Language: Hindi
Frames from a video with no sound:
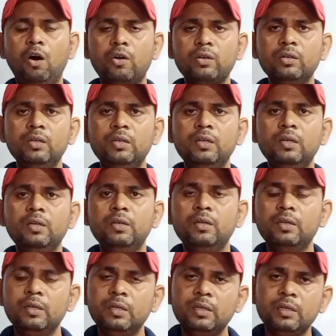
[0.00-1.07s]
और
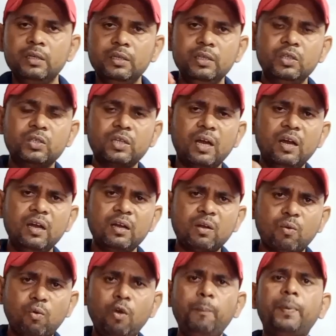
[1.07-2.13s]
इसका
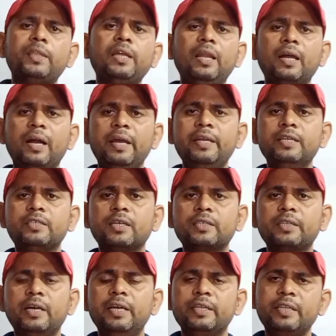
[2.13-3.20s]
कोई पता लगा ही नहीं
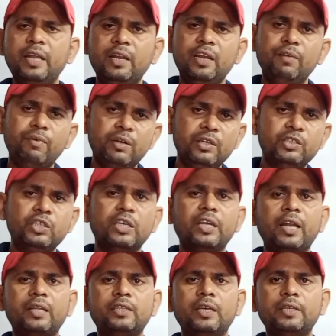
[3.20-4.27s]
सकता इतना लेवल नीचे
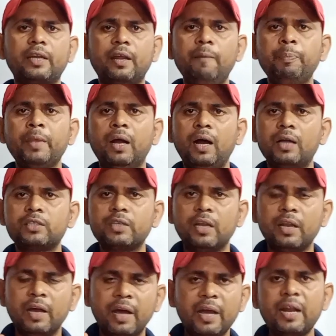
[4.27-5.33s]
गिरा दिया जा रहा है
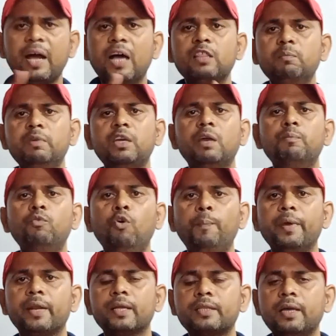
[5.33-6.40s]
आजकल हर आदमी के मुंह
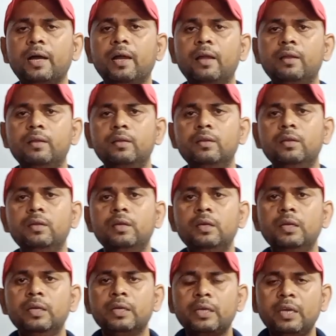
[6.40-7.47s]
पे रहता है
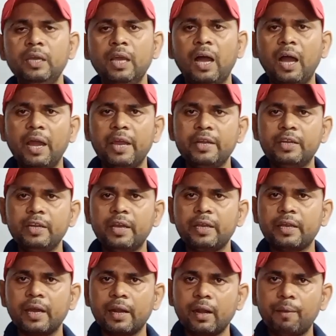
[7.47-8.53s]
कि
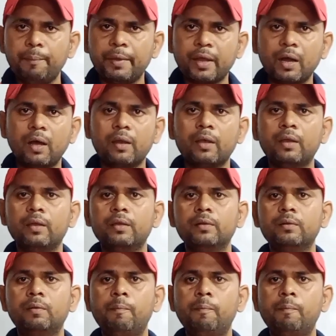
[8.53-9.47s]
आईटीआई करना बेकार है